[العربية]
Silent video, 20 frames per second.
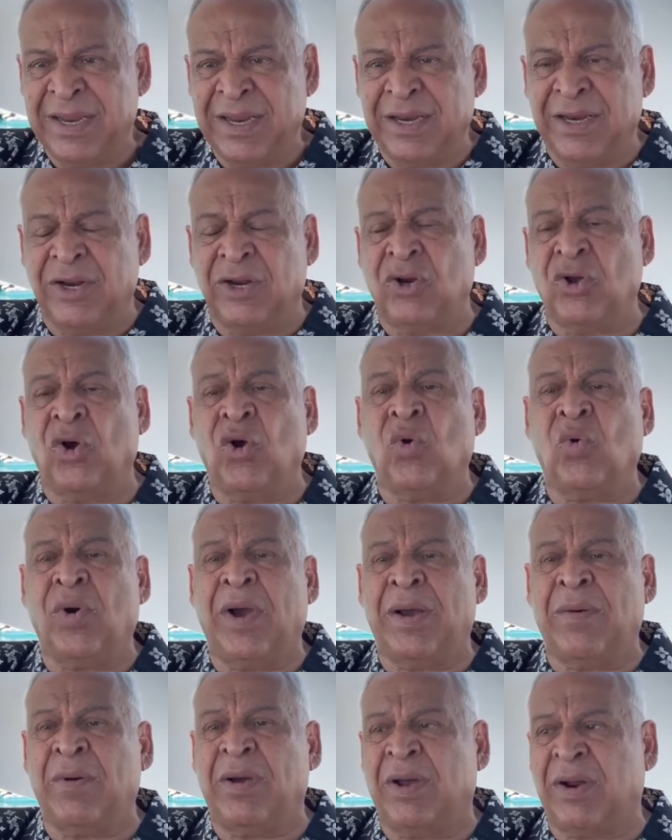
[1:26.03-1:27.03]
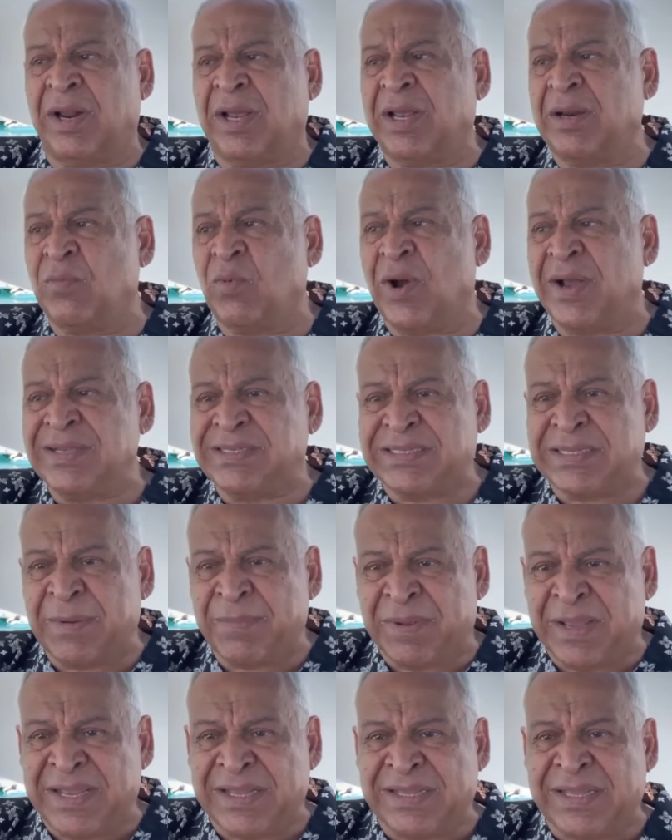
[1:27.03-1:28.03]
لان هو راجل
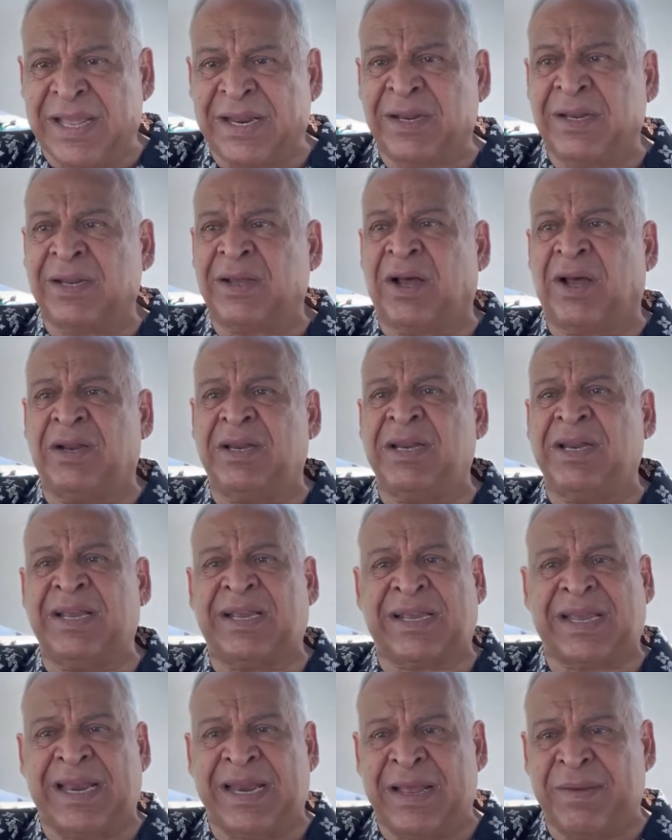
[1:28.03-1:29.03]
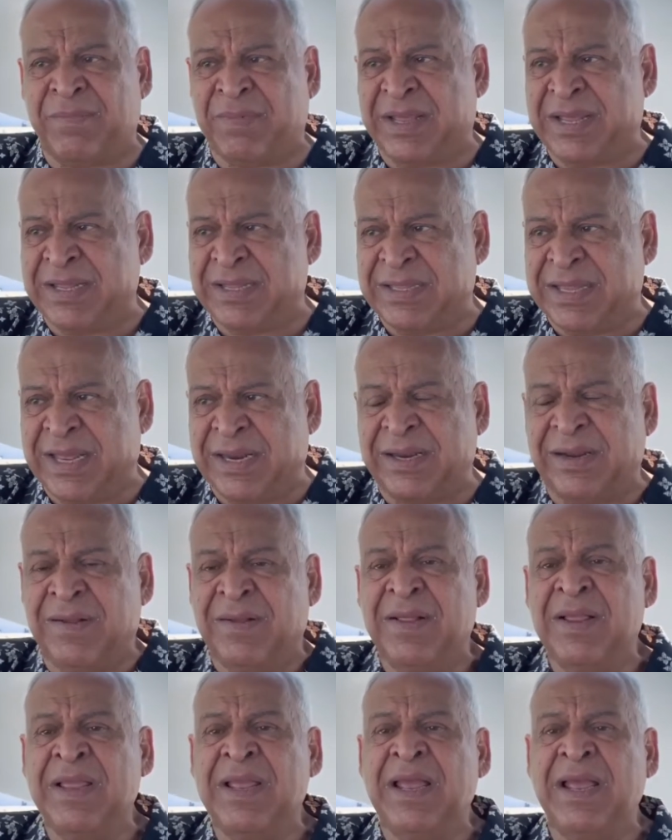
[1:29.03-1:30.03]
مهذب جدا قليل الكلام جدا
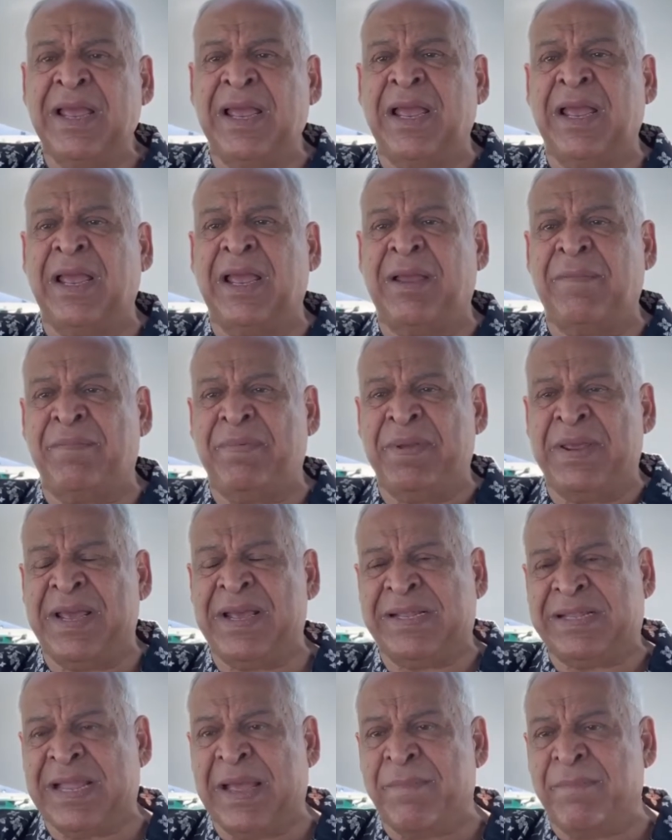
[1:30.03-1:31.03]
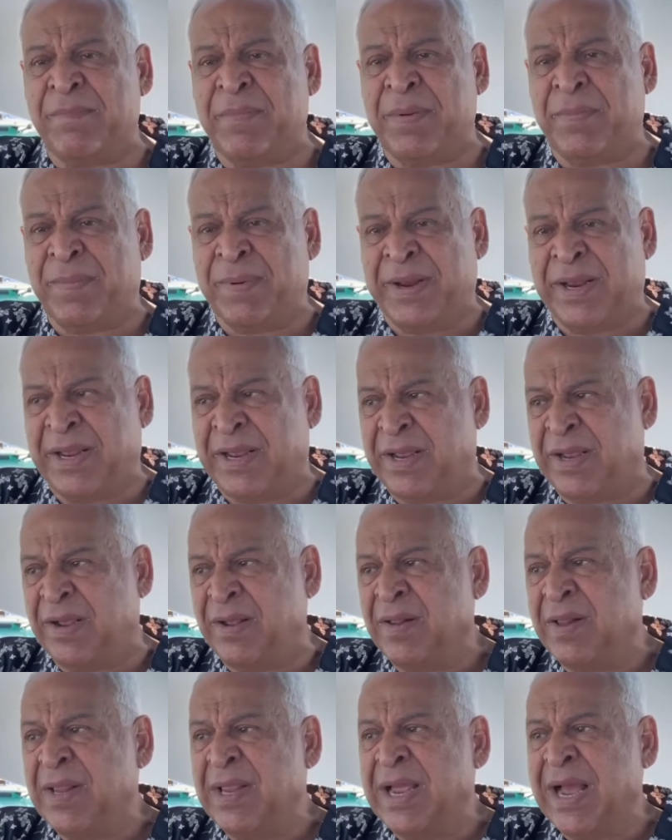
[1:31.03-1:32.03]
آه، بيهتم ب
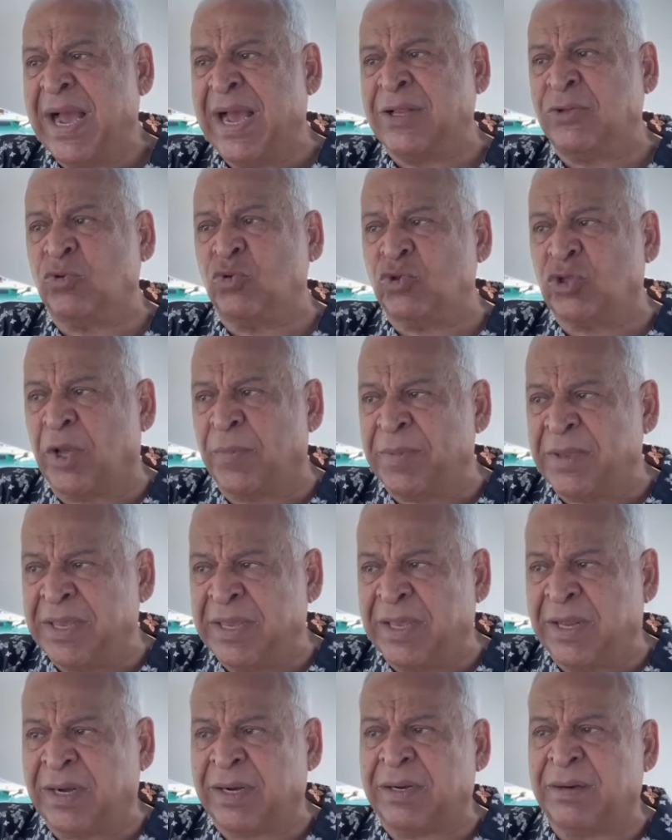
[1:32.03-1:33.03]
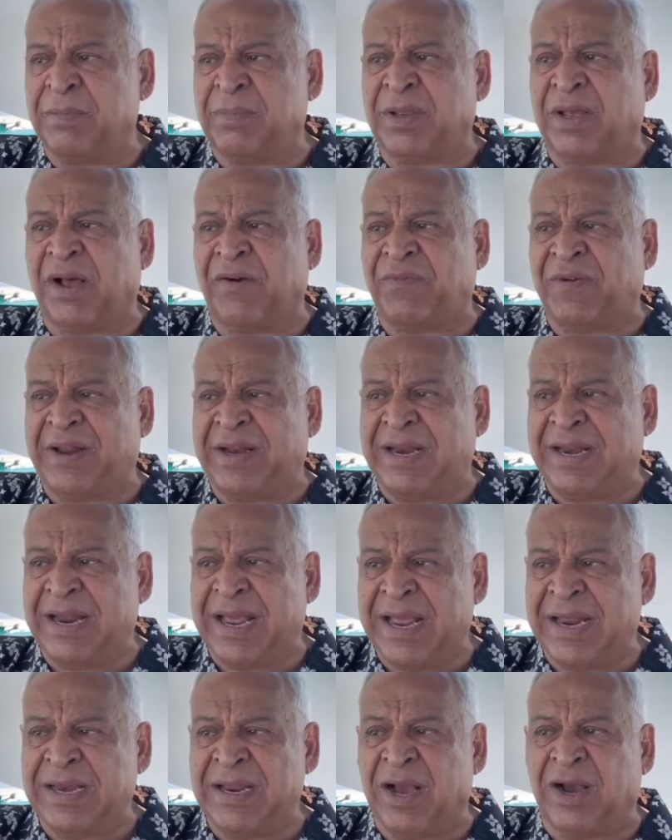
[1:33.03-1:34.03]
عنده ضمير بيخاف على
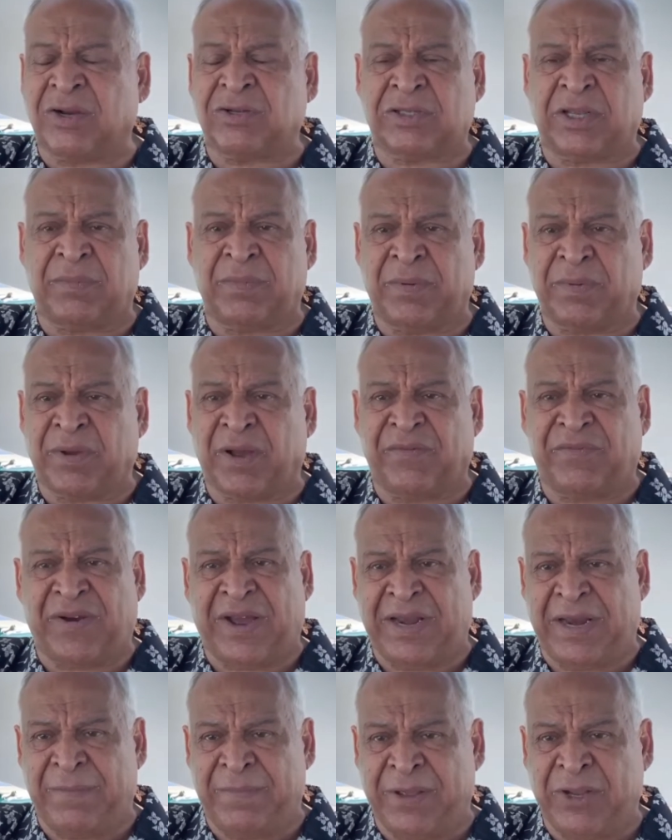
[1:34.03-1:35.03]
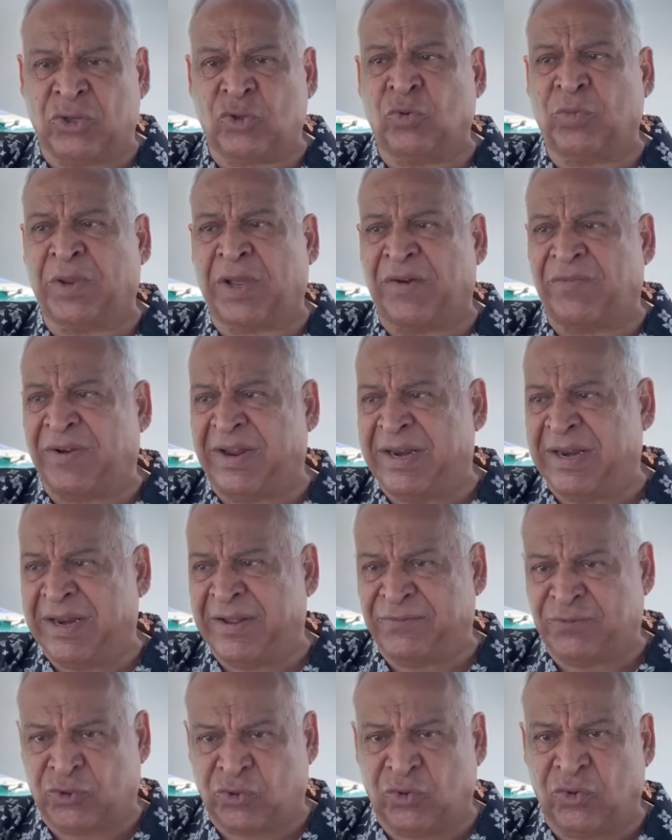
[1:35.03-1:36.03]
الاهلي اكتر ما بيخاف على بيته بيخاف على
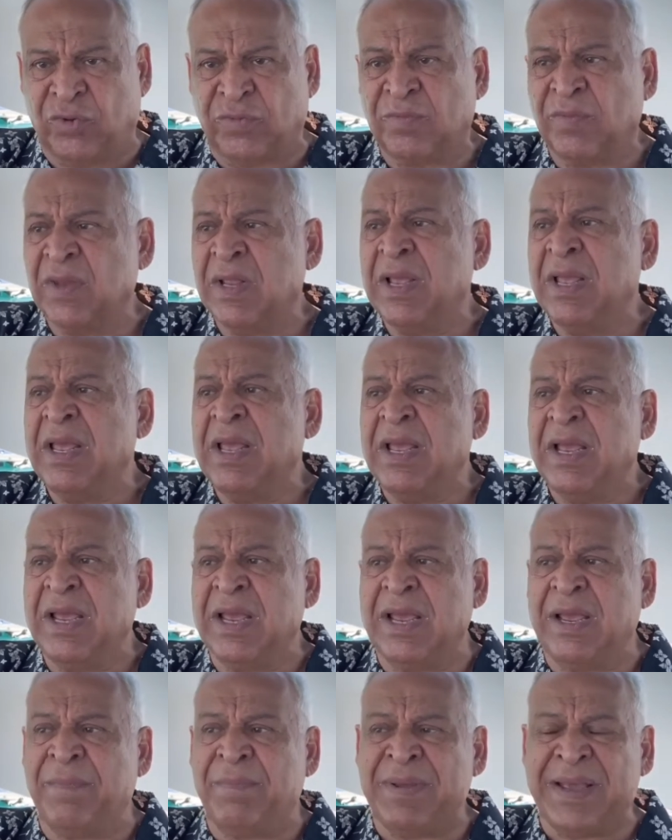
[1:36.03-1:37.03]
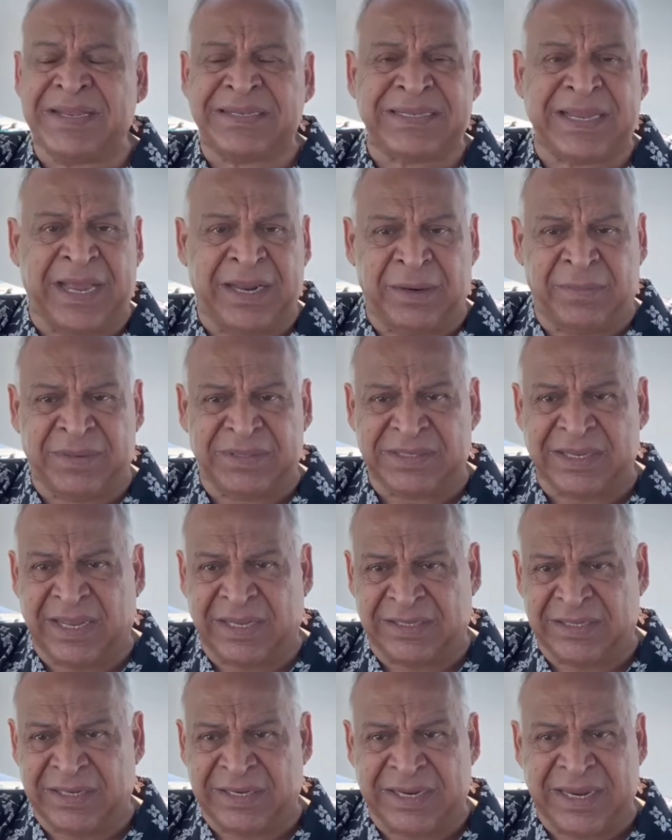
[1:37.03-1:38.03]
نفسه آه، بيسعى
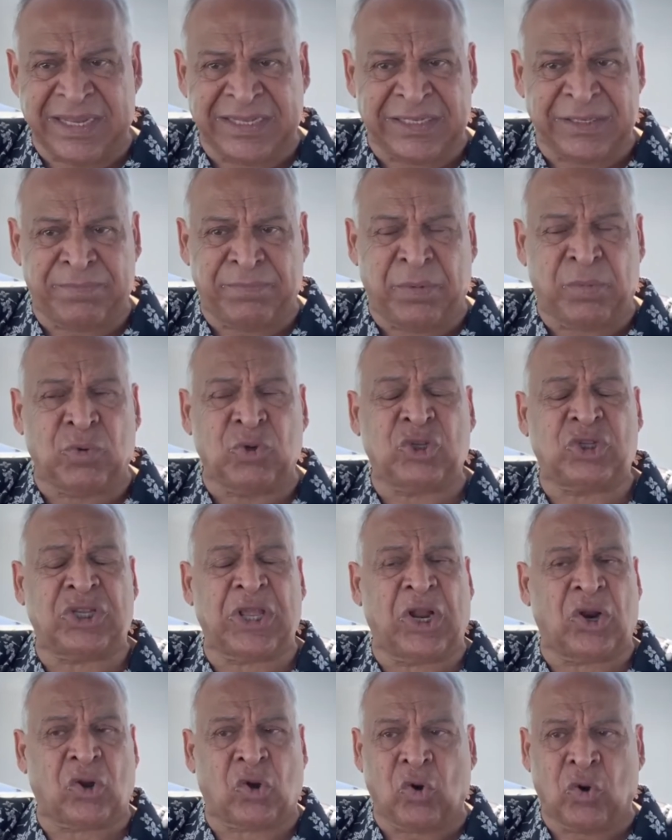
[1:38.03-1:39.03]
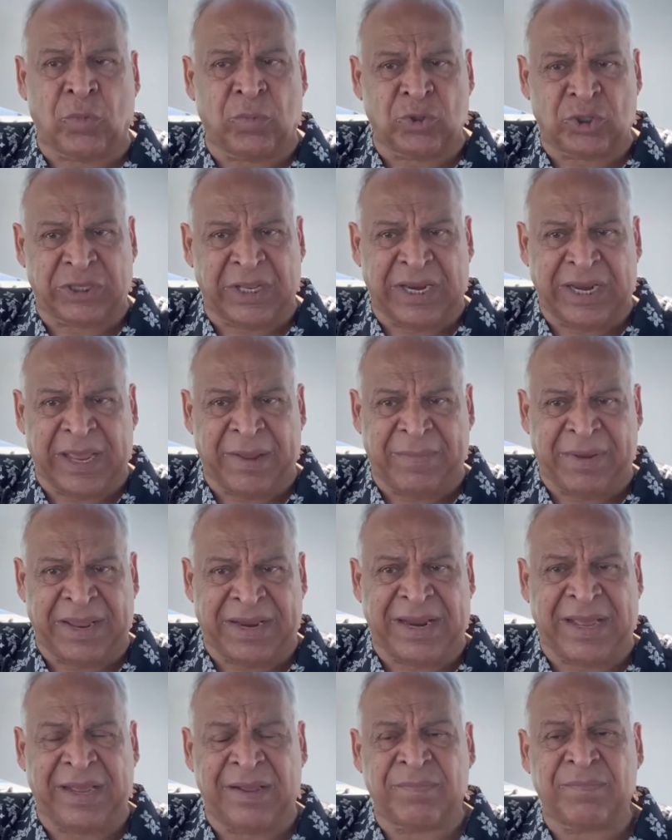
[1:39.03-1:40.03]
لمصلحه النادي بمنتهى القوه ومنتهى
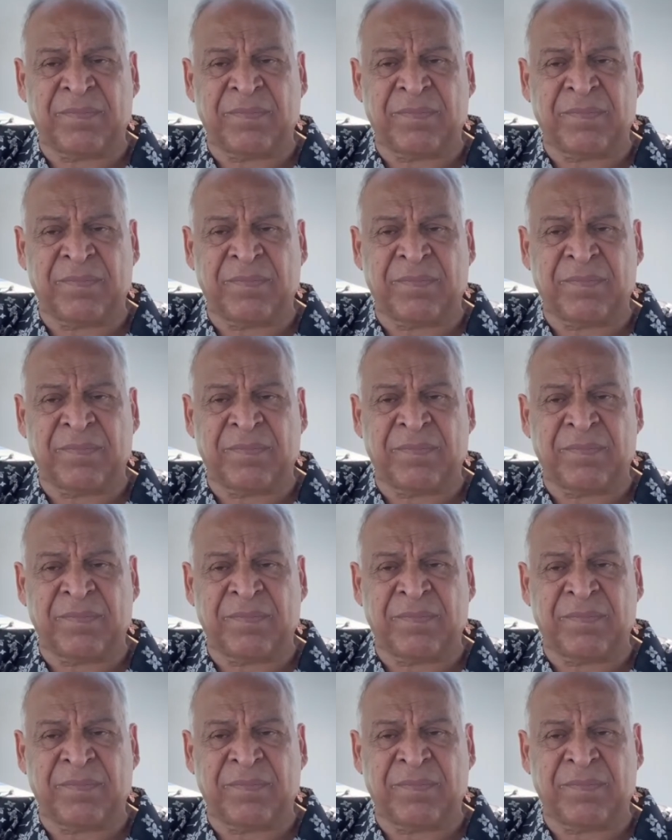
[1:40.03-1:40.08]
الامانه